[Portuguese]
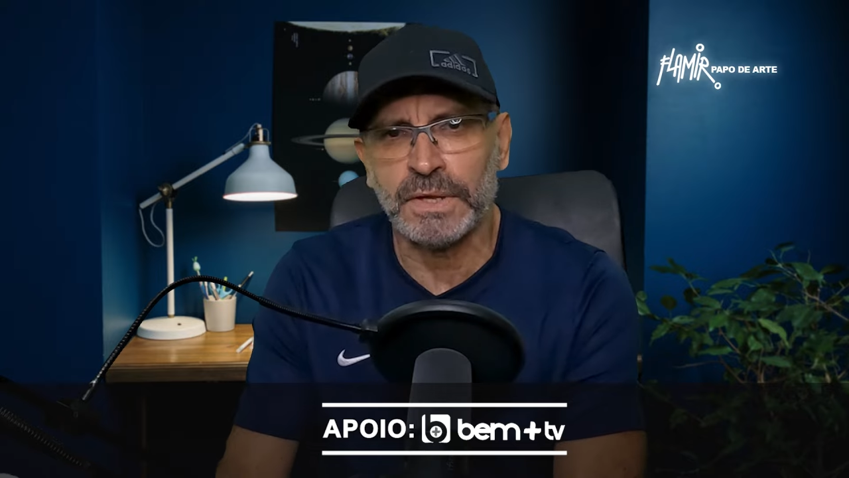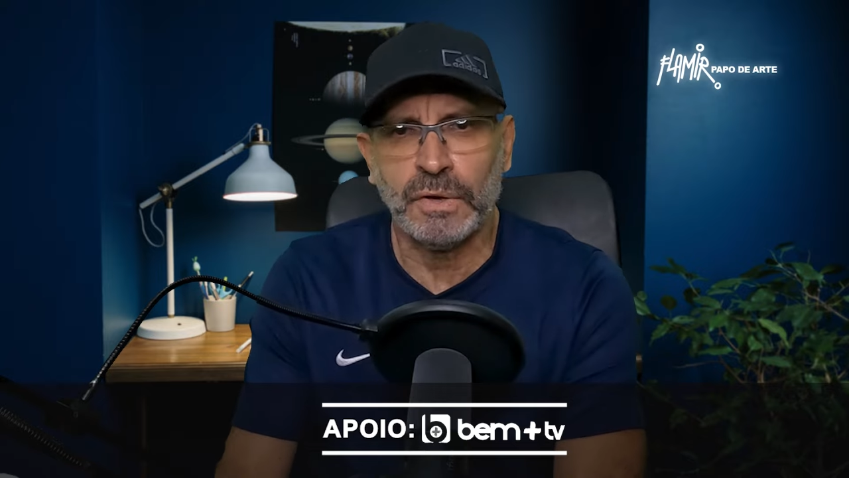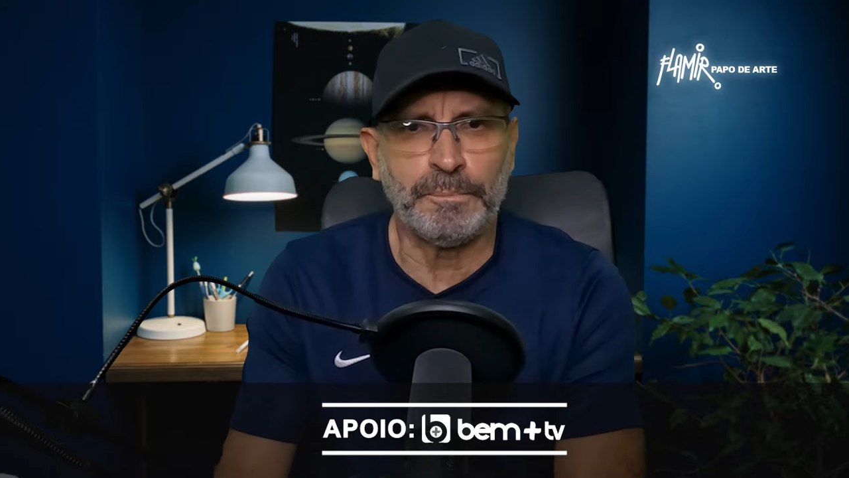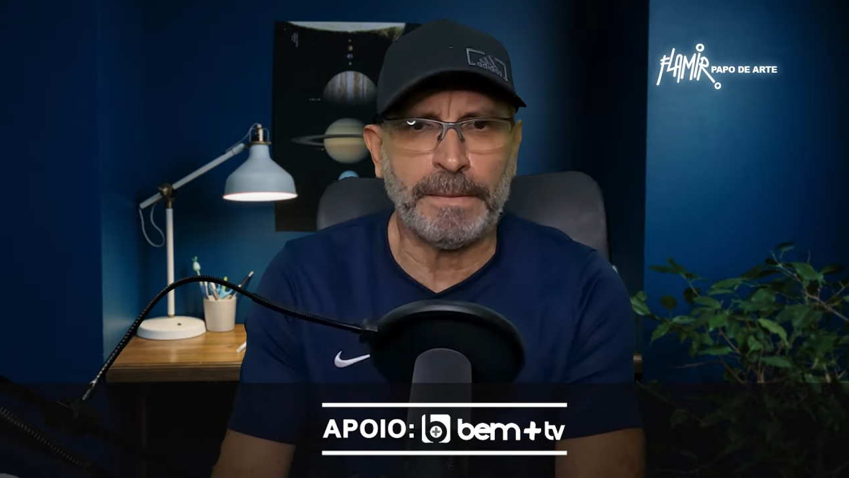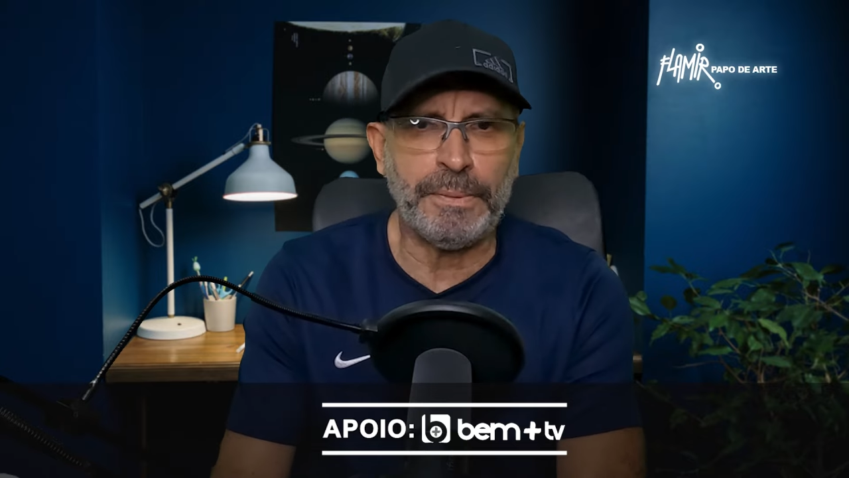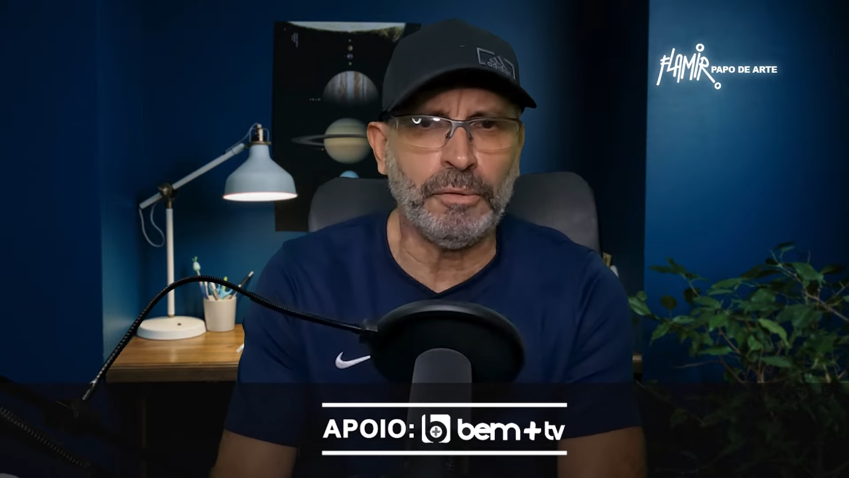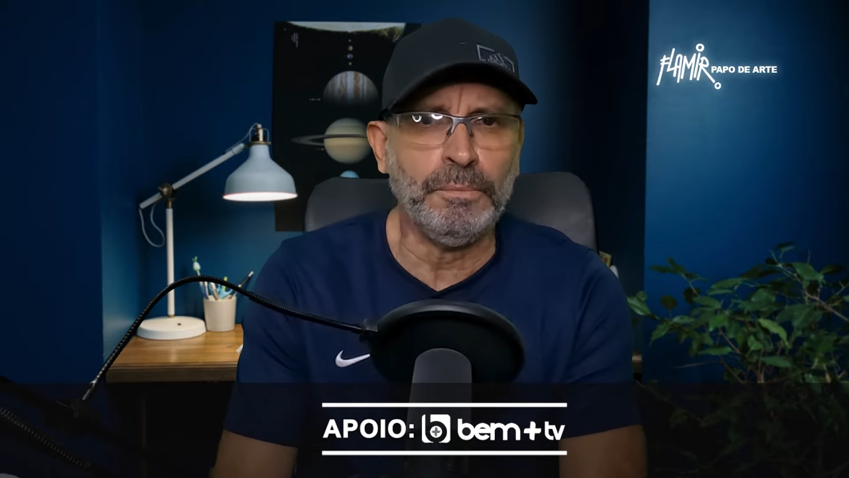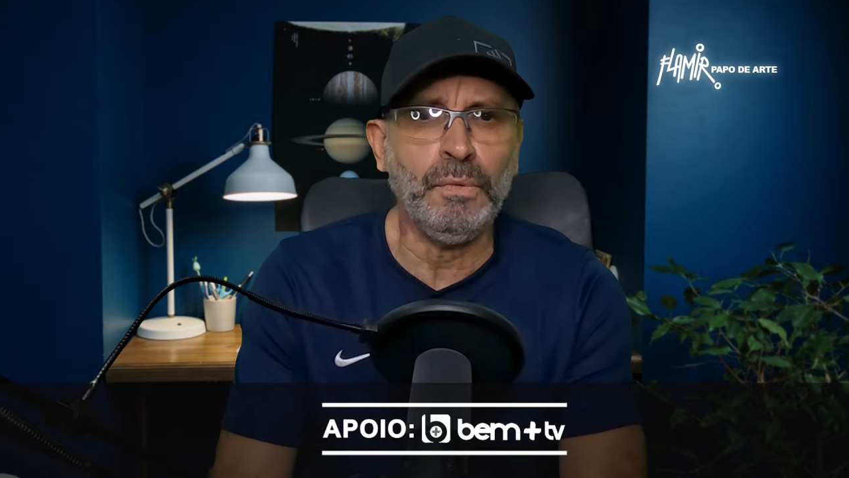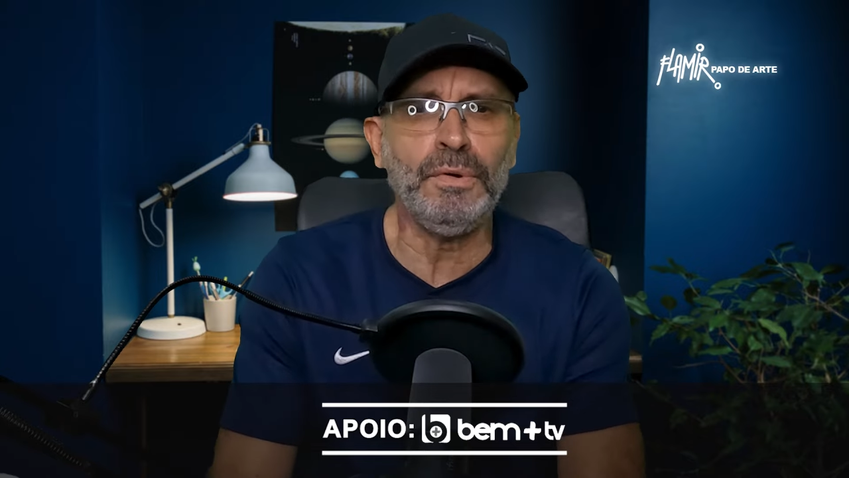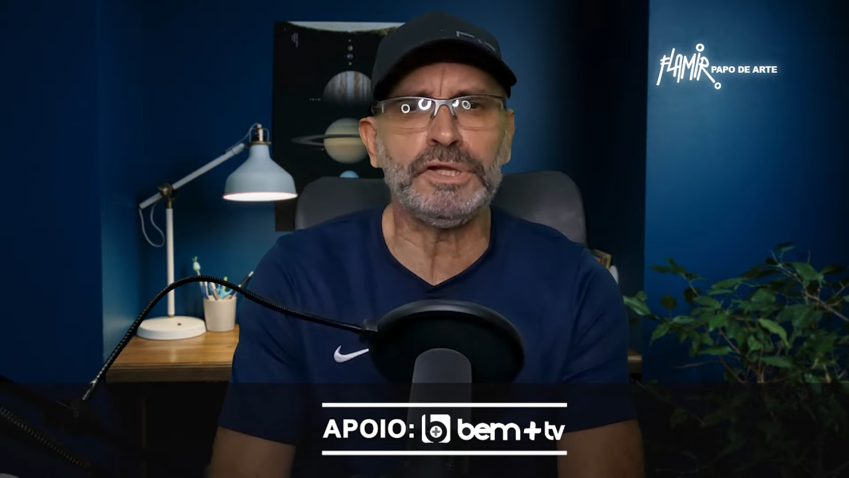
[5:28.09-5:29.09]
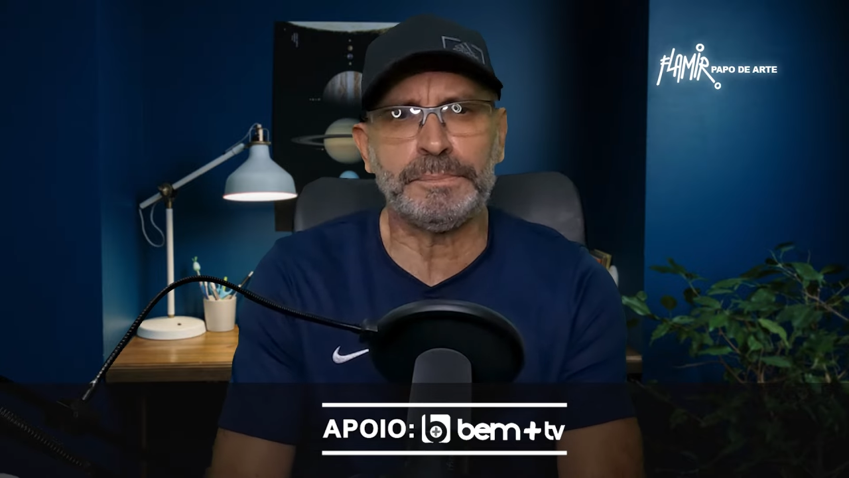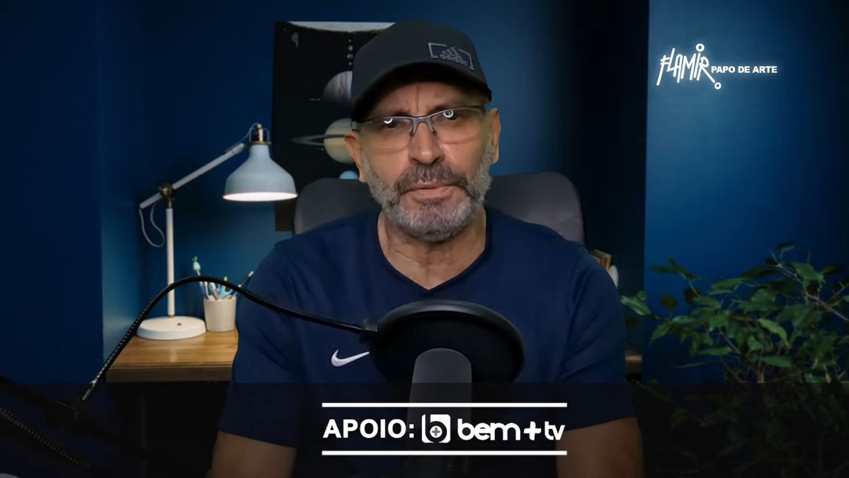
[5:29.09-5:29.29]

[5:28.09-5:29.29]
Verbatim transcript: um papel muito